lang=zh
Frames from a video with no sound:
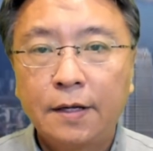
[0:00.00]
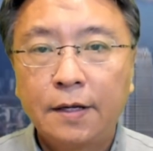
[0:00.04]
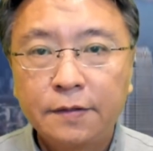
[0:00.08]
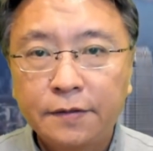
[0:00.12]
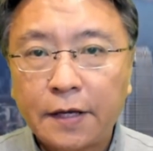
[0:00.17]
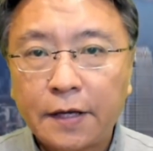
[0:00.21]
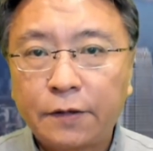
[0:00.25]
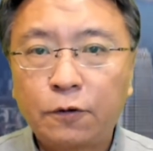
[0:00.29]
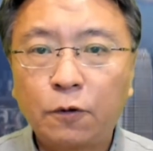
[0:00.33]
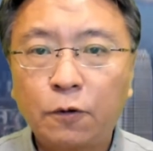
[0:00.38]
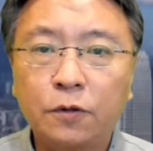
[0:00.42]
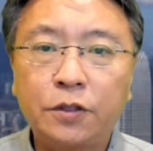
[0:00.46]

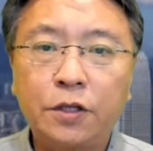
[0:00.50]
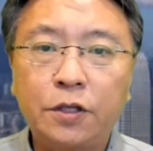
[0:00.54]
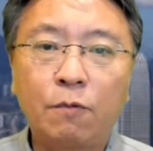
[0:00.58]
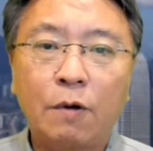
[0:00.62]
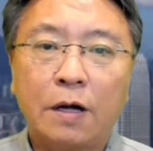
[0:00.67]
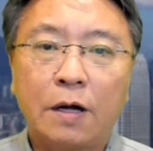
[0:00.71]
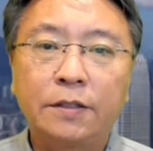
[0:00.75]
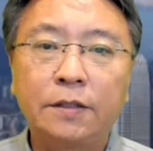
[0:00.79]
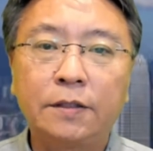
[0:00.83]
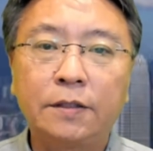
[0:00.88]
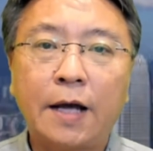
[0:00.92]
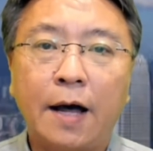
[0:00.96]
在这种情
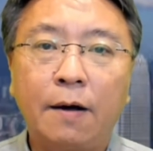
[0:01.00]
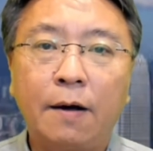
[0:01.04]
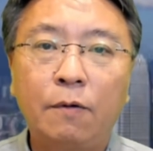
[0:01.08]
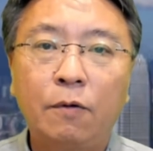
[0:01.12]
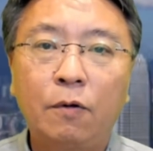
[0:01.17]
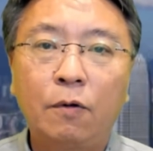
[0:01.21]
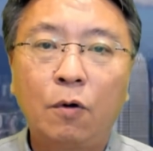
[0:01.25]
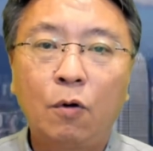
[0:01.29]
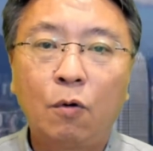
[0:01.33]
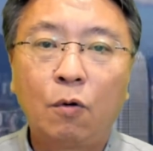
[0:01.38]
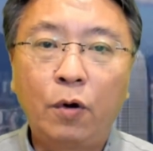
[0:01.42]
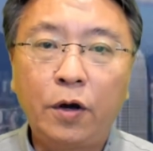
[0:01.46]
况之下，
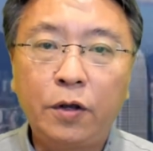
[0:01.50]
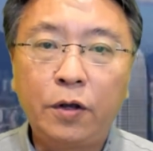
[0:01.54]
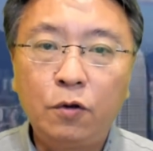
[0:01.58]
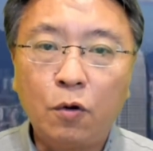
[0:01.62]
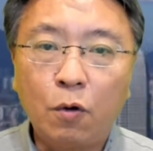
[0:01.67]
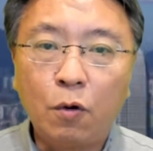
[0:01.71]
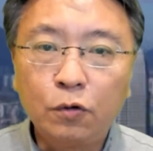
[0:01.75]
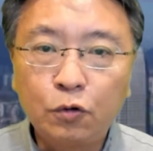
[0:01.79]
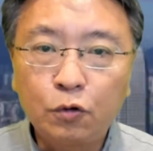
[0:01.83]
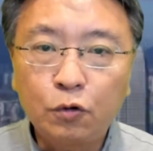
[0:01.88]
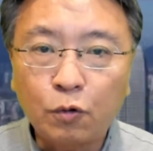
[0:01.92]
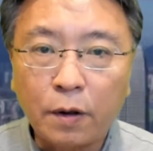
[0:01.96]
会
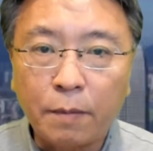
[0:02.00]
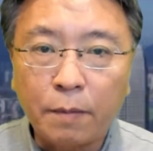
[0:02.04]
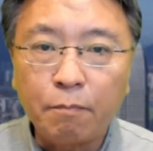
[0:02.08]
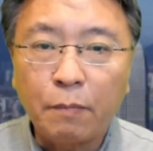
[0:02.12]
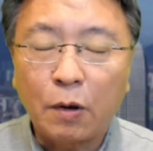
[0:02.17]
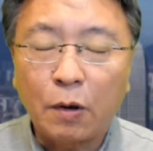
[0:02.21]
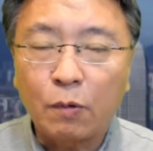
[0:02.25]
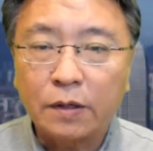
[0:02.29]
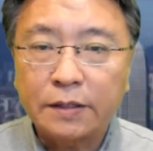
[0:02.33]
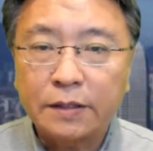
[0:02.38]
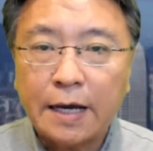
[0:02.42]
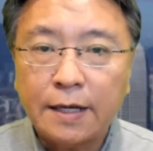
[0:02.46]
有损
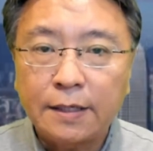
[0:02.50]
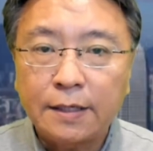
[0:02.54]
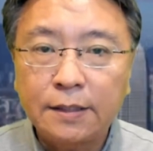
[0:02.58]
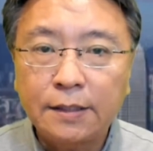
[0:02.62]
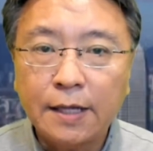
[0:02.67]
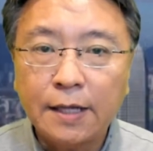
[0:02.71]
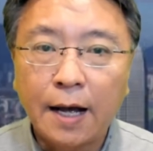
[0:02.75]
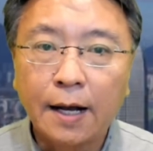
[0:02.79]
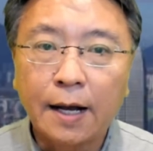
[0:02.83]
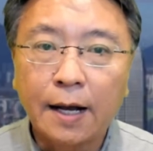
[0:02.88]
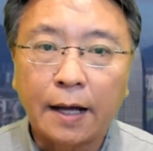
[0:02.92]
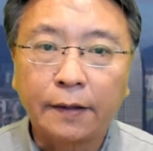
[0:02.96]
美国在
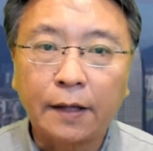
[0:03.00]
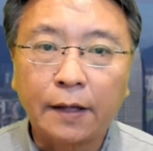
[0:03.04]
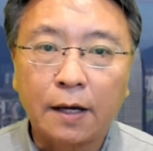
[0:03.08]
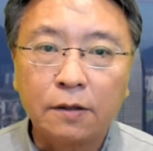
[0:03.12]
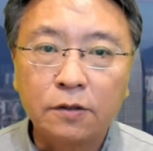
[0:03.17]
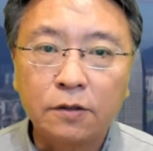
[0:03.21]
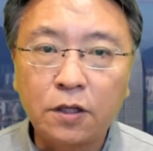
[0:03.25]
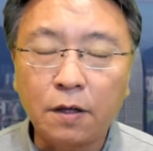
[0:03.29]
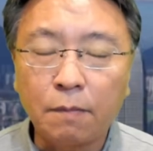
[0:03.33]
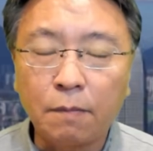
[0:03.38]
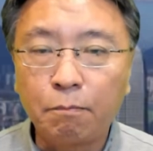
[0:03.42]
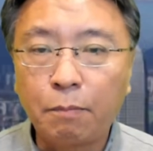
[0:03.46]
香港的
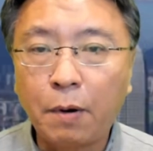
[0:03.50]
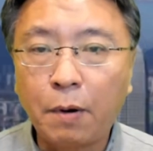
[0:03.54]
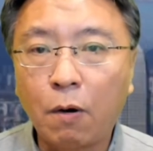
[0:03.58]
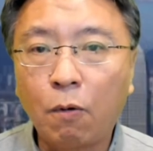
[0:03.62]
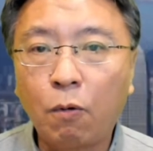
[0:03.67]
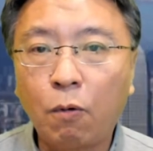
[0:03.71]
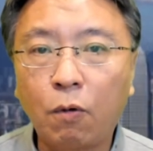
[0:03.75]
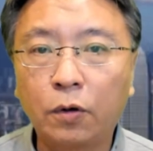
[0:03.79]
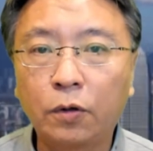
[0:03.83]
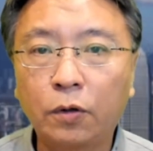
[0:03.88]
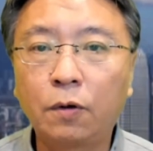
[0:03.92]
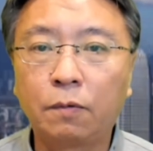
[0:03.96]
情报
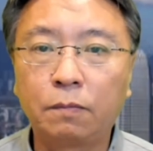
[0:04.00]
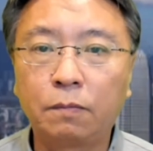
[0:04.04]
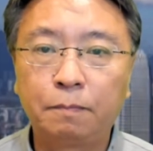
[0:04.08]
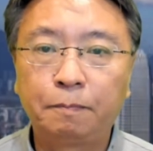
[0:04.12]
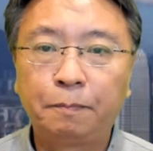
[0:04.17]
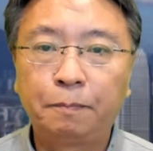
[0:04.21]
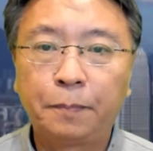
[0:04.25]
活动。